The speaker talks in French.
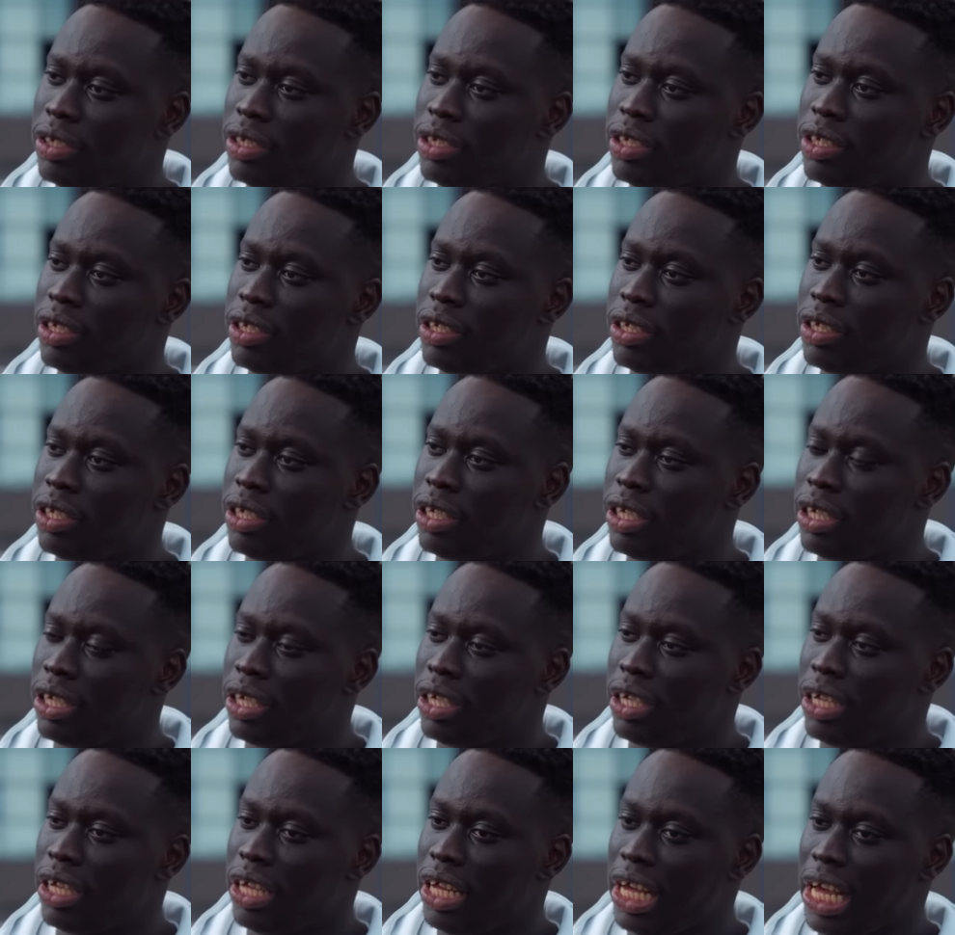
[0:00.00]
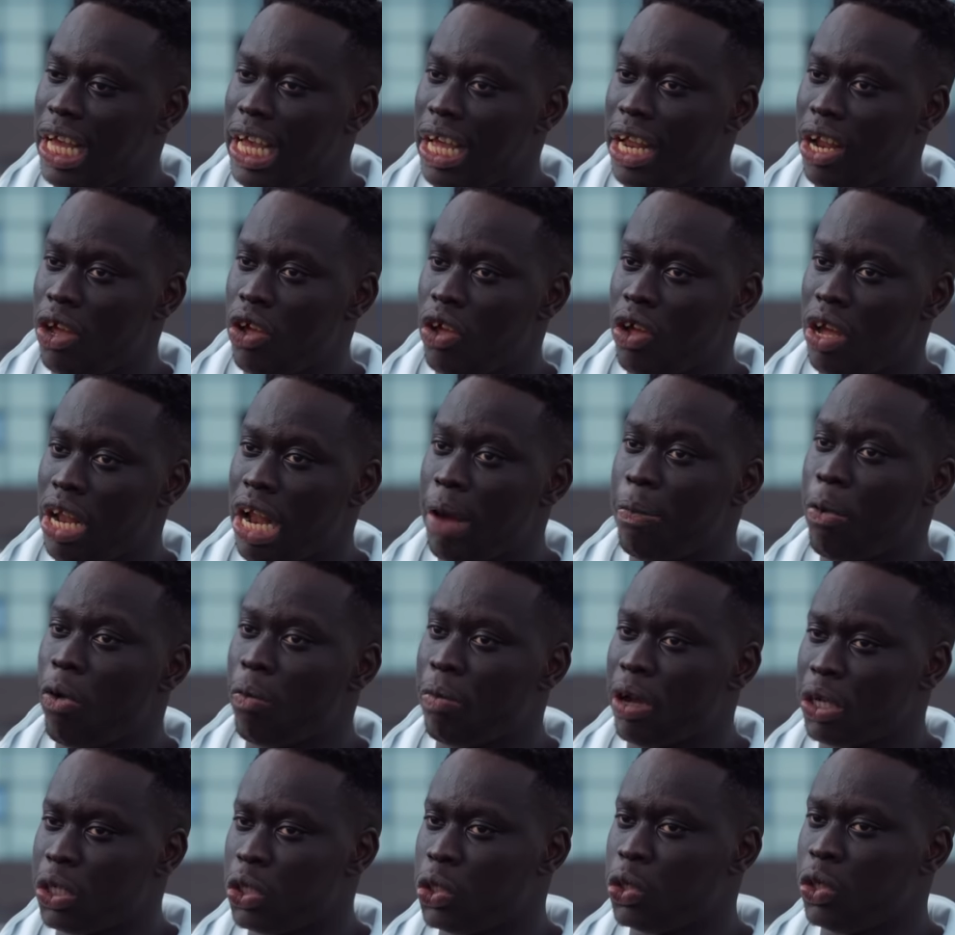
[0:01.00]
de fou. Et la
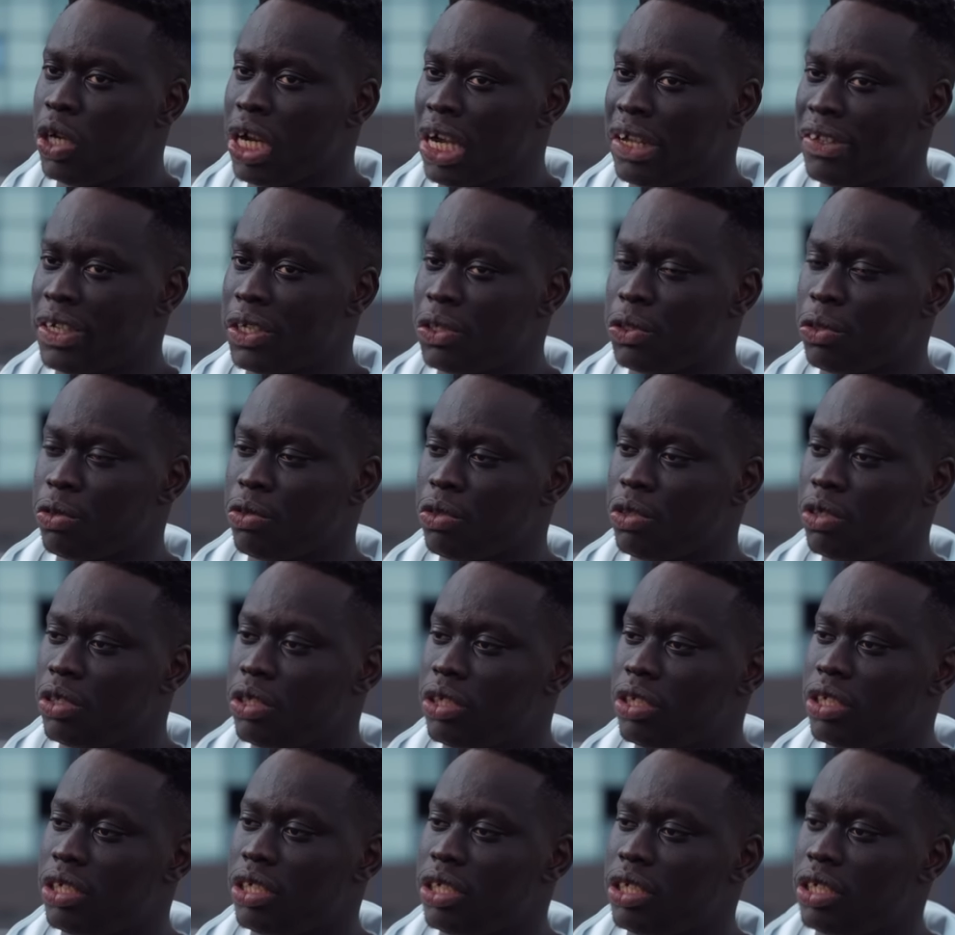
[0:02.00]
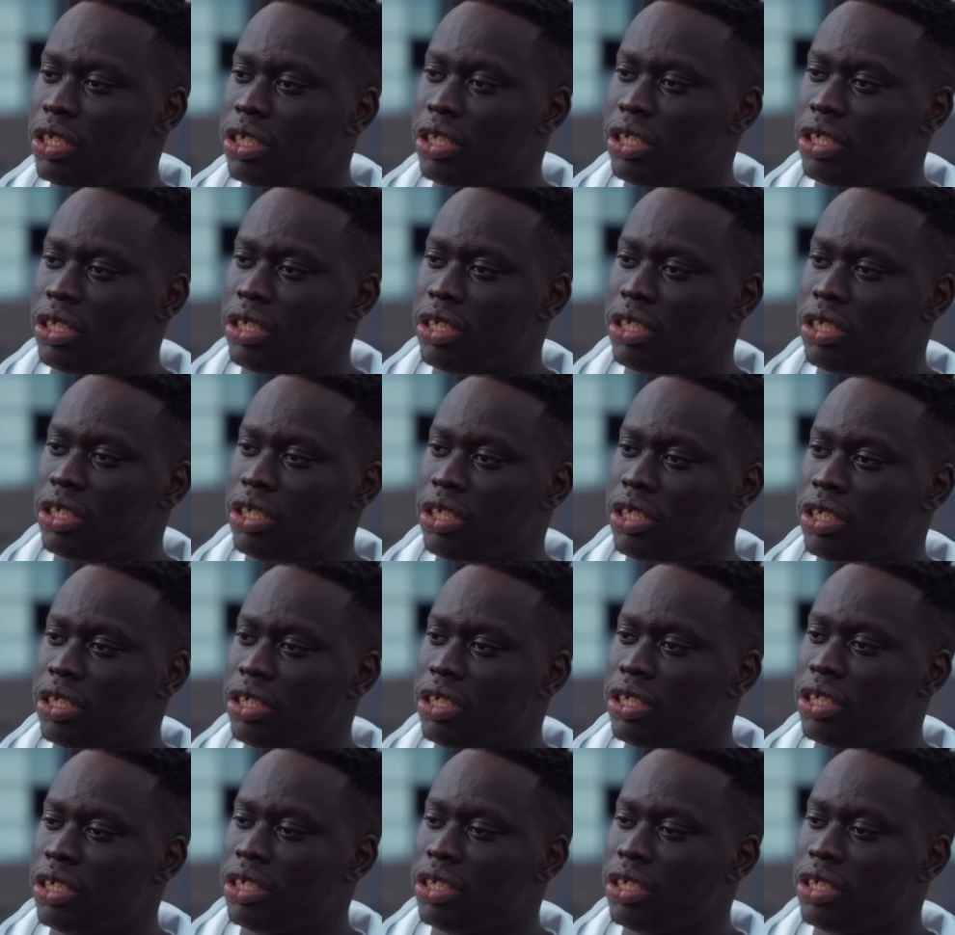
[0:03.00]
première titularisation Ouais, première